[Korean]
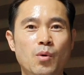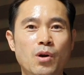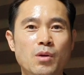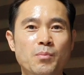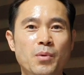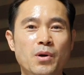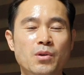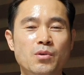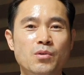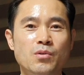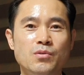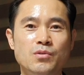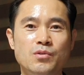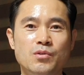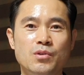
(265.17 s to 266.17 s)
월
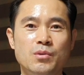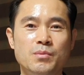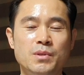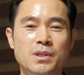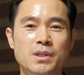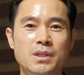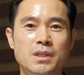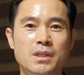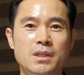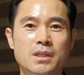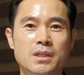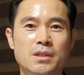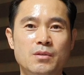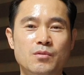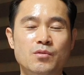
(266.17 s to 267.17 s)
평균 수입을
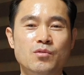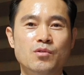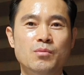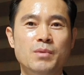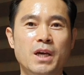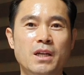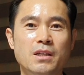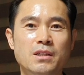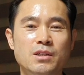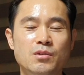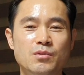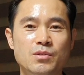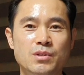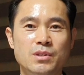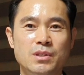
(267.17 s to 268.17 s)
궁금해하는
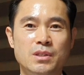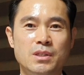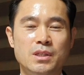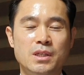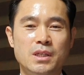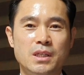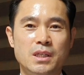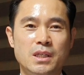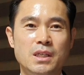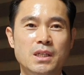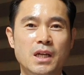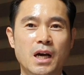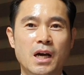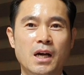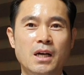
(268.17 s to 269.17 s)
이유는
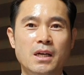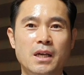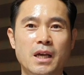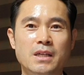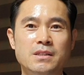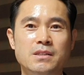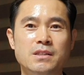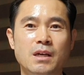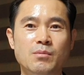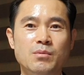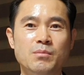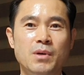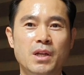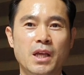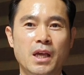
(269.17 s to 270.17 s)
E나
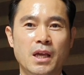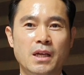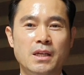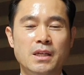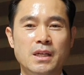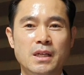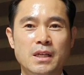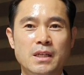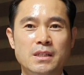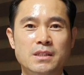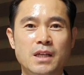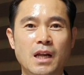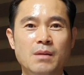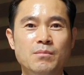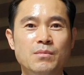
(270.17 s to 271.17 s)
S사분면에
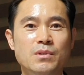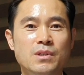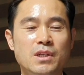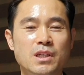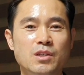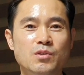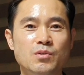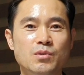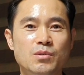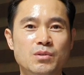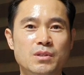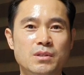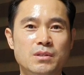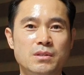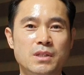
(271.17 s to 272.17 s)
삶을
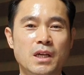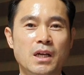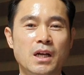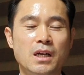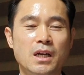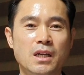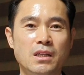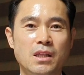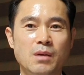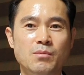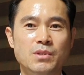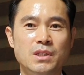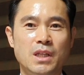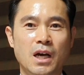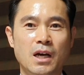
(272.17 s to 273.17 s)
기준으로 생각하기
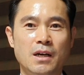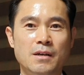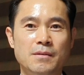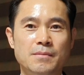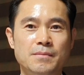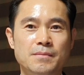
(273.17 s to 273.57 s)
때문이다.